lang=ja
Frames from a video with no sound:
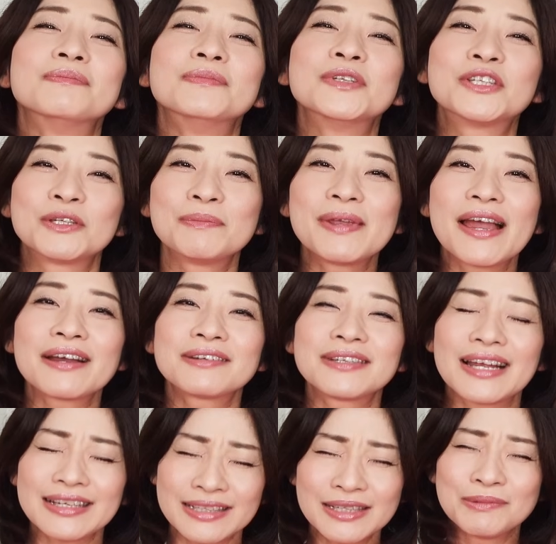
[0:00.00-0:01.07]
娘役
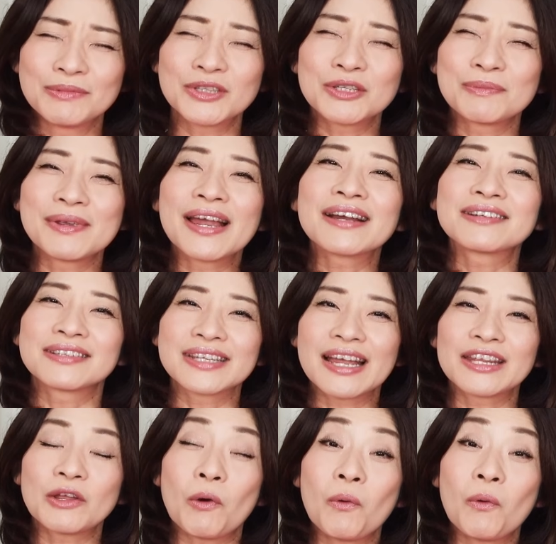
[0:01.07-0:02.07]
らしい娘役で、で、